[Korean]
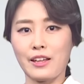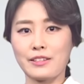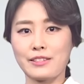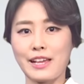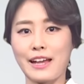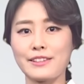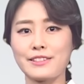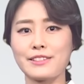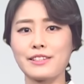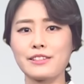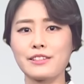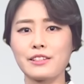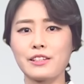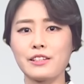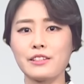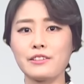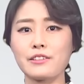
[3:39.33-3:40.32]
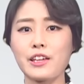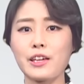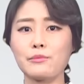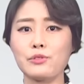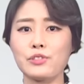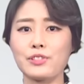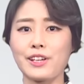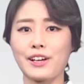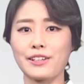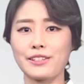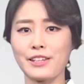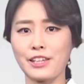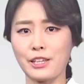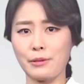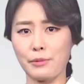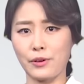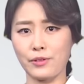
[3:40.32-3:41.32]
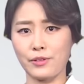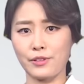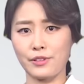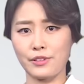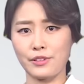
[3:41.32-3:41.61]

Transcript: 자칫 기능에 문제가 생기면